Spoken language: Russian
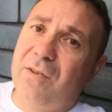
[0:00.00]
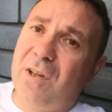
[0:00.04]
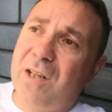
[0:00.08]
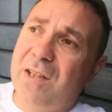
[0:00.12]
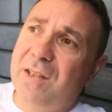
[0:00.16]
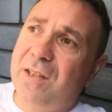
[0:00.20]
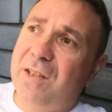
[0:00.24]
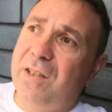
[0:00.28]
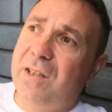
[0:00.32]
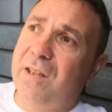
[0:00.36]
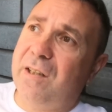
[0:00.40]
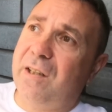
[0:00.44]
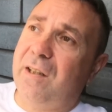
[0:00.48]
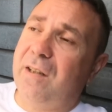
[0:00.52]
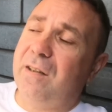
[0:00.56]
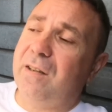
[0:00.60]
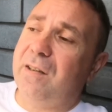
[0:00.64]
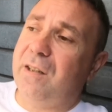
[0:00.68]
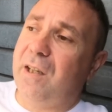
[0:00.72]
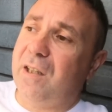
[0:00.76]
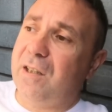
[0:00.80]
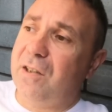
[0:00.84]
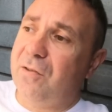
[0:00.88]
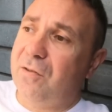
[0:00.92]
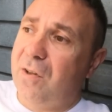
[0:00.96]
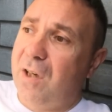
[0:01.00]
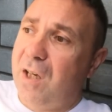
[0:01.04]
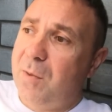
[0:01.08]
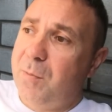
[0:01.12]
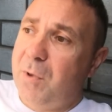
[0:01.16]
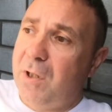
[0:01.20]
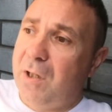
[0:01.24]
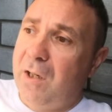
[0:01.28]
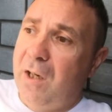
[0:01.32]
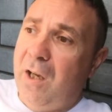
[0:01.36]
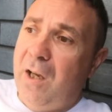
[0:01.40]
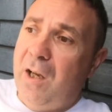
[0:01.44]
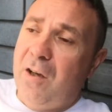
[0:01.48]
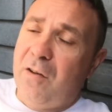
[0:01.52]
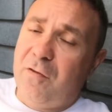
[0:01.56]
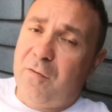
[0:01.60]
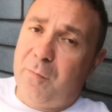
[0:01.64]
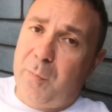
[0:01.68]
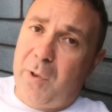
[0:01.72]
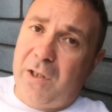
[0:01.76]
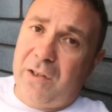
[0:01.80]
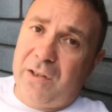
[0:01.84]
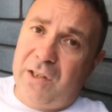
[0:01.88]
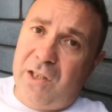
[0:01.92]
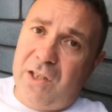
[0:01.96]
квартира над вами,
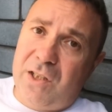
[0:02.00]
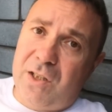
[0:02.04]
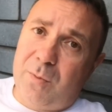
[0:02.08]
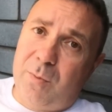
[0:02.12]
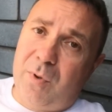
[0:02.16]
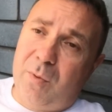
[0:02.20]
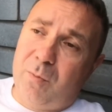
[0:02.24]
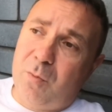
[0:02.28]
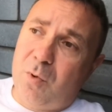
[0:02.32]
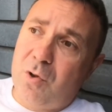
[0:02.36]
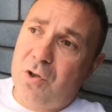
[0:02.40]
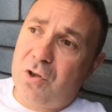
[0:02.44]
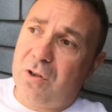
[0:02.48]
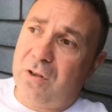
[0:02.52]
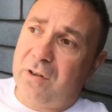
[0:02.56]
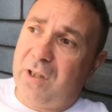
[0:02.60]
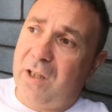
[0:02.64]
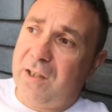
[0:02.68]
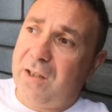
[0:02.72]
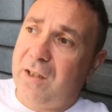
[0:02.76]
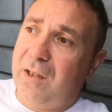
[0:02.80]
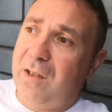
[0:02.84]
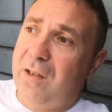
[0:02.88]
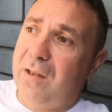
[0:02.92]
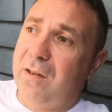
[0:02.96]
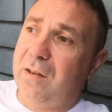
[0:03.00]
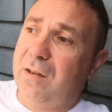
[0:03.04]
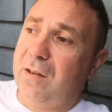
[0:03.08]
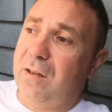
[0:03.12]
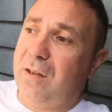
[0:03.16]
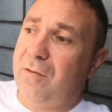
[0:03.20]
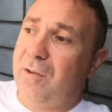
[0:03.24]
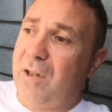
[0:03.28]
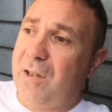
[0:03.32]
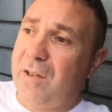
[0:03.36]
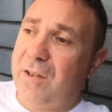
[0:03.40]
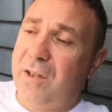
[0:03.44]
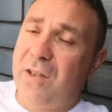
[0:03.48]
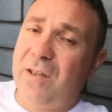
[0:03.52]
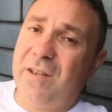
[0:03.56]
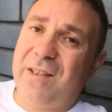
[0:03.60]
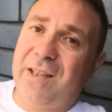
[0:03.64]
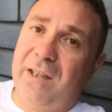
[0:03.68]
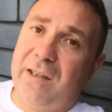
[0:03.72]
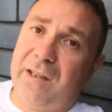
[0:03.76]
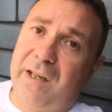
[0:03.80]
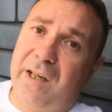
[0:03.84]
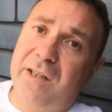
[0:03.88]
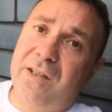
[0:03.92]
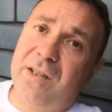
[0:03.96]
вполне себе можно такие квартиры
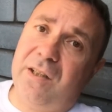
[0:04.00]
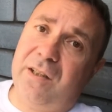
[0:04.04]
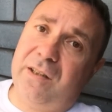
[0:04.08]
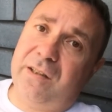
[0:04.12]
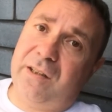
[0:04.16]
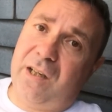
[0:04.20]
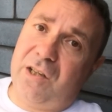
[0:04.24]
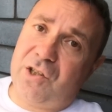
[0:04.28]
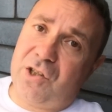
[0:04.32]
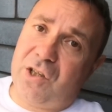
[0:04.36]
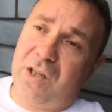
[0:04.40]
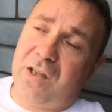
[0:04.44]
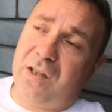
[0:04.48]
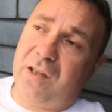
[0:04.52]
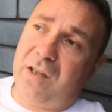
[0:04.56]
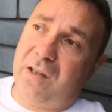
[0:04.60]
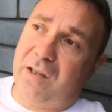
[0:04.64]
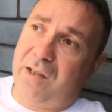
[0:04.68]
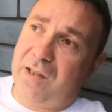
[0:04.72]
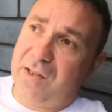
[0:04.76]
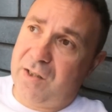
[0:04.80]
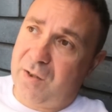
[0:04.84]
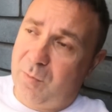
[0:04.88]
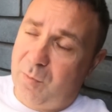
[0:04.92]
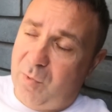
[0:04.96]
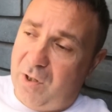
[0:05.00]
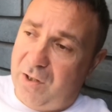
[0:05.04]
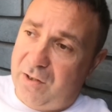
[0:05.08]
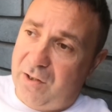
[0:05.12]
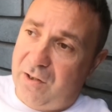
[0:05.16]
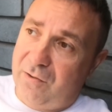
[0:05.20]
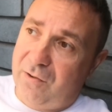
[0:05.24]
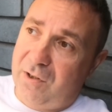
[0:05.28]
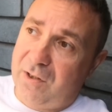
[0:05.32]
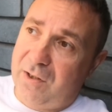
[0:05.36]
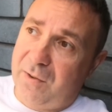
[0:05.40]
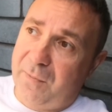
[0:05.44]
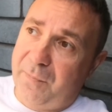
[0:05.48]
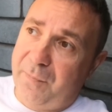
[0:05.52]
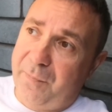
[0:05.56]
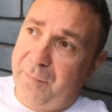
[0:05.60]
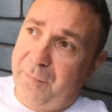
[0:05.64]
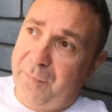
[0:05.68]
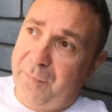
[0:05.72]
на крайних этажах рассматривать.